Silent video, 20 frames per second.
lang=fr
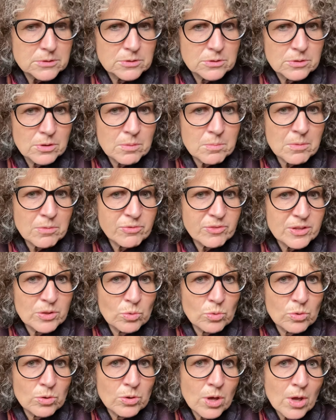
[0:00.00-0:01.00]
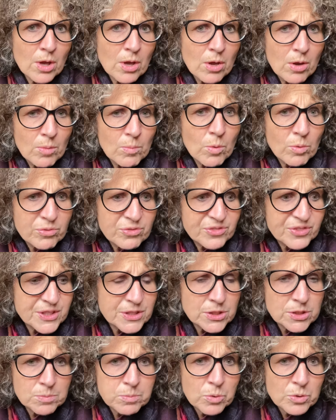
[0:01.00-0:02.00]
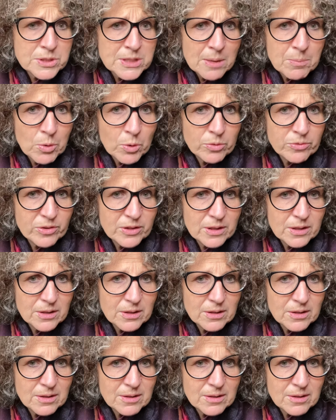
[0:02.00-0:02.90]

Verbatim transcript: Comment fait donc mon fils pour s'abreuver